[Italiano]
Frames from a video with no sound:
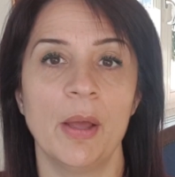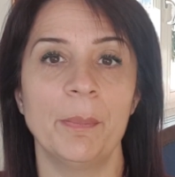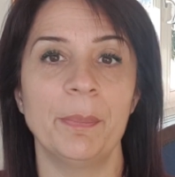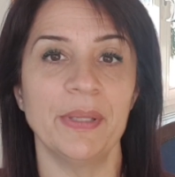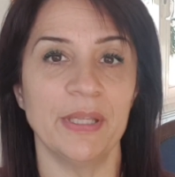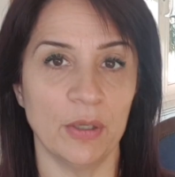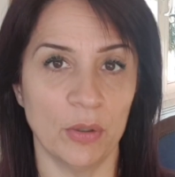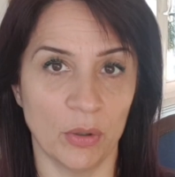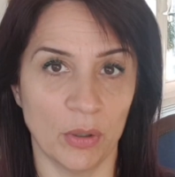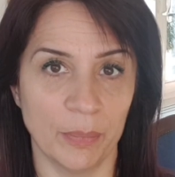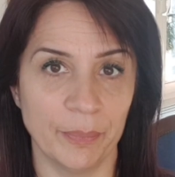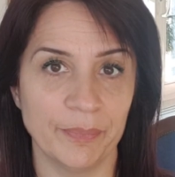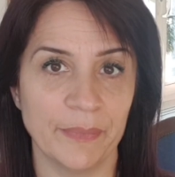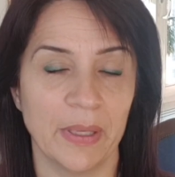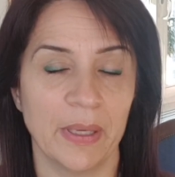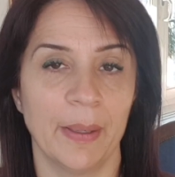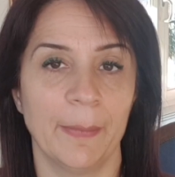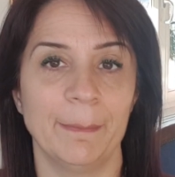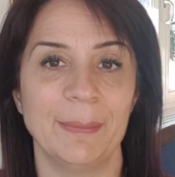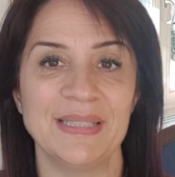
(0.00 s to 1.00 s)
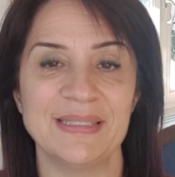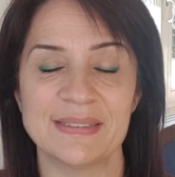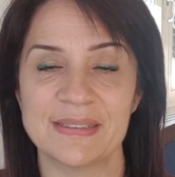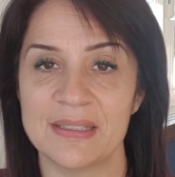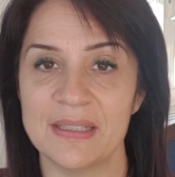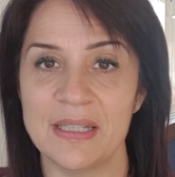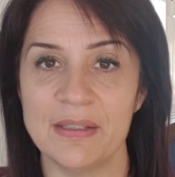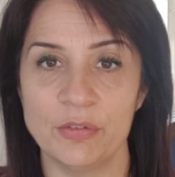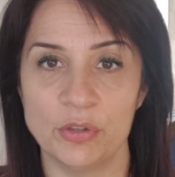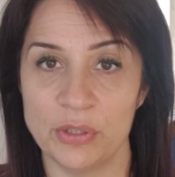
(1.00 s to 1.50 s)
Però mi
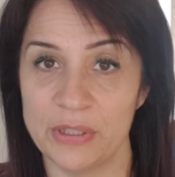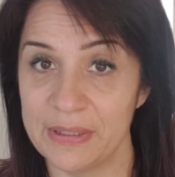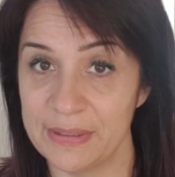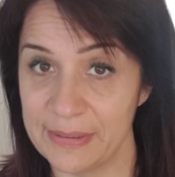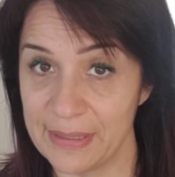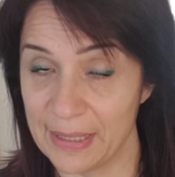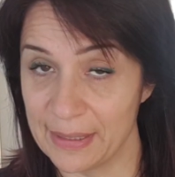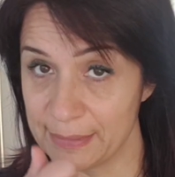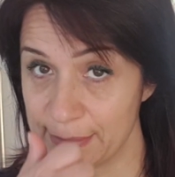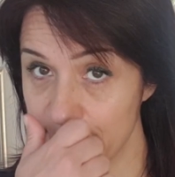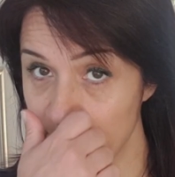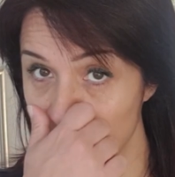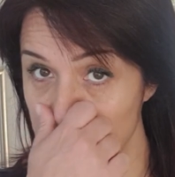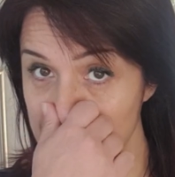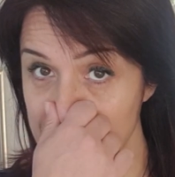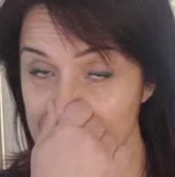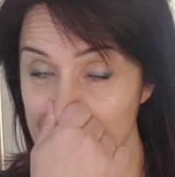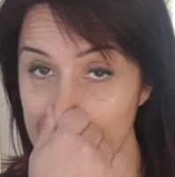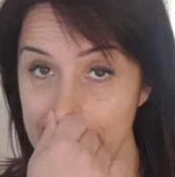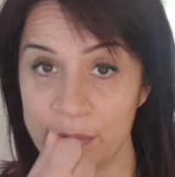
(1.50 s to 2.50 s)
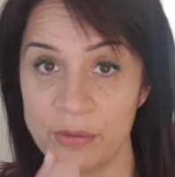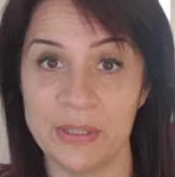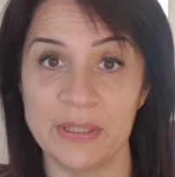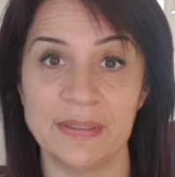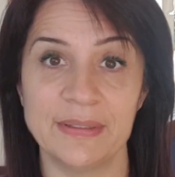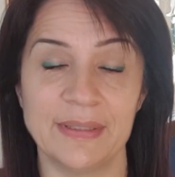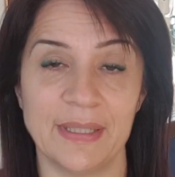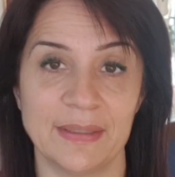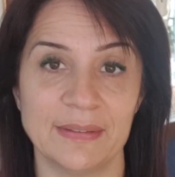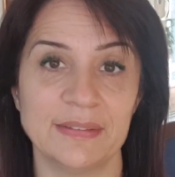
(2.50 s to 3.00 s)
scrivono in tanti, mi chiedono
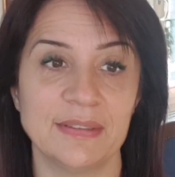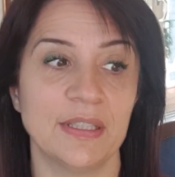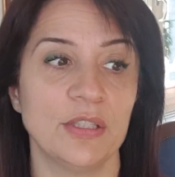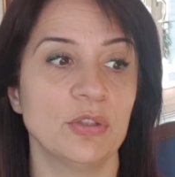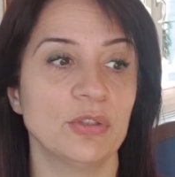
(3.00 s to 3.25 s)
in tanti,